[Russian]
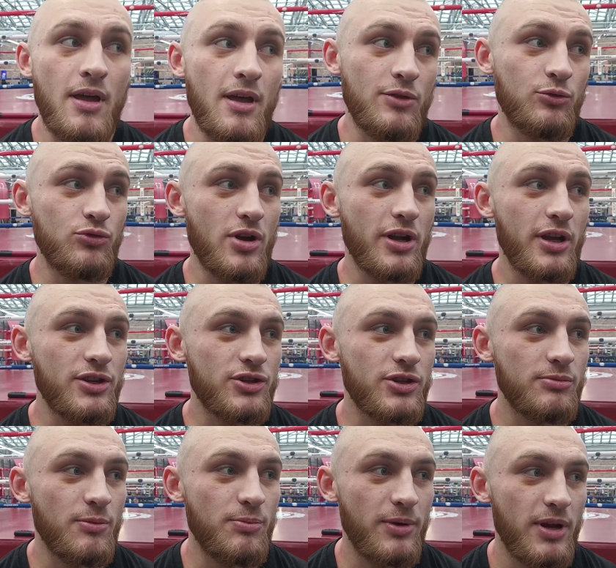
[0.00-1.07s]
Ну да, конечно,
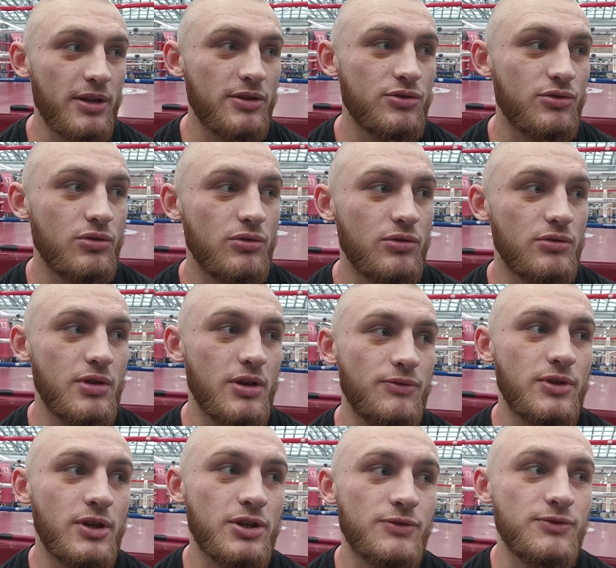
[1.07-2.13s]
мне приятно, что
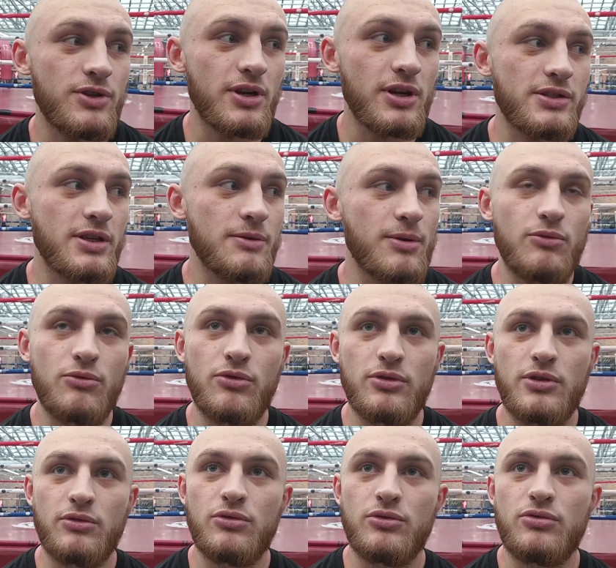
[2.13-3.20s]
наша федерация проводит
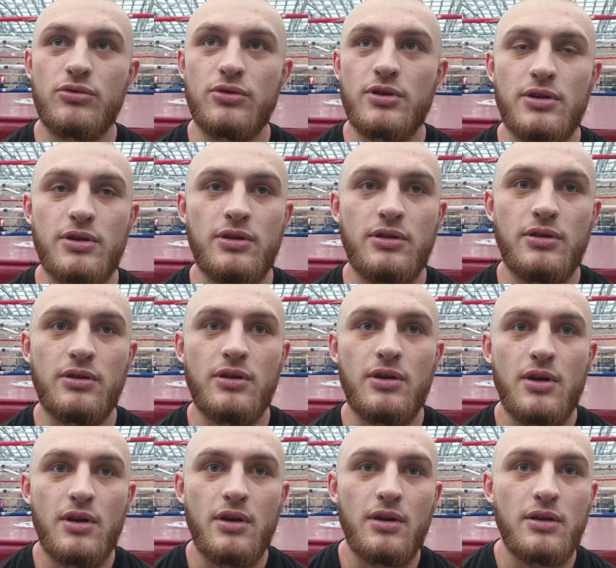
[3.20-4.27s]
такой турнир и,
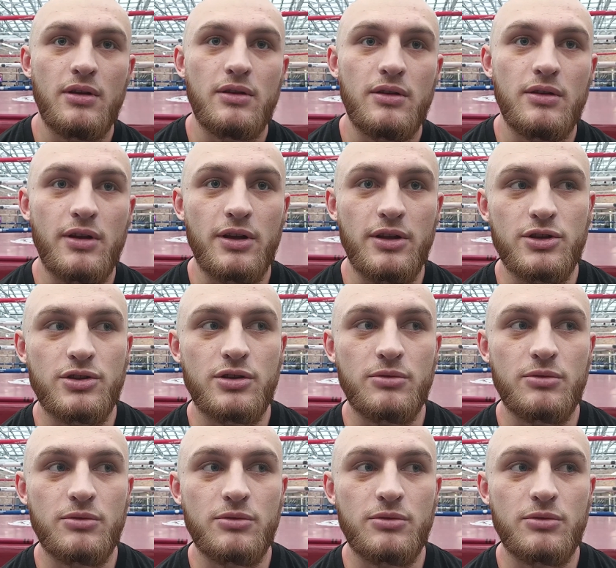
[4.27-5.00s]
и конечно,